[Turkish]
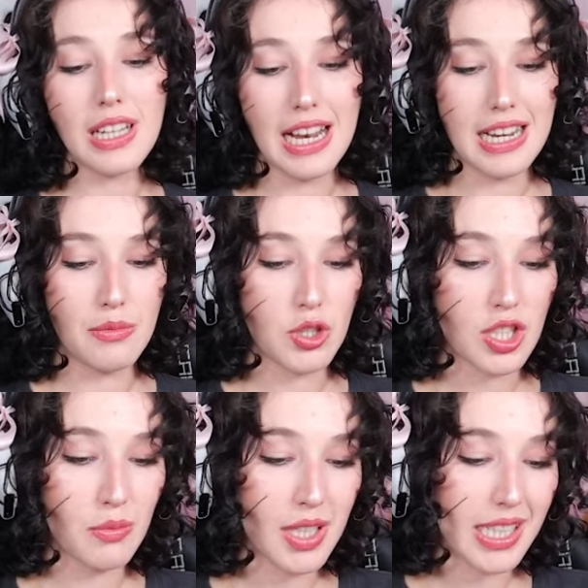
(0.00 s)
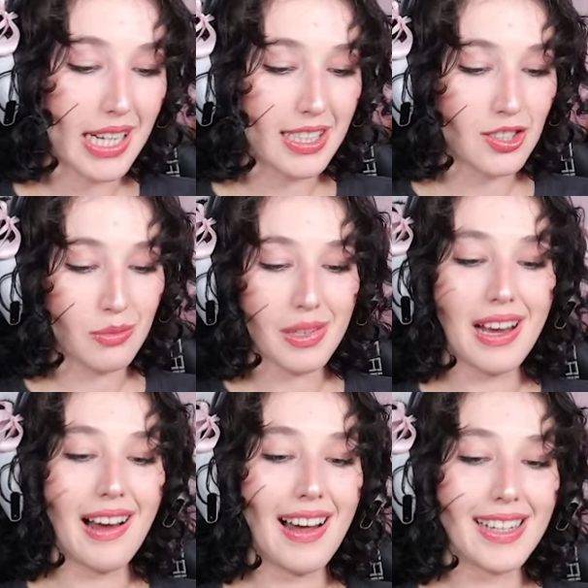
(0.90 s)
ilerlemiştim Granny'cim
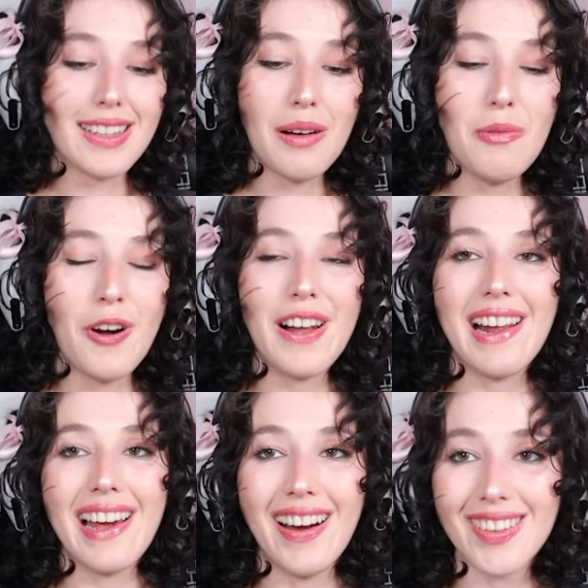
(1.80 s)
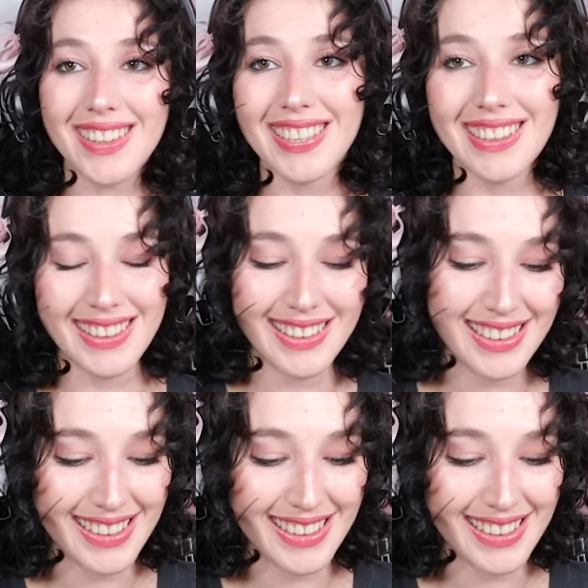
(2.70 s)
ya. Neden böyle yaptın?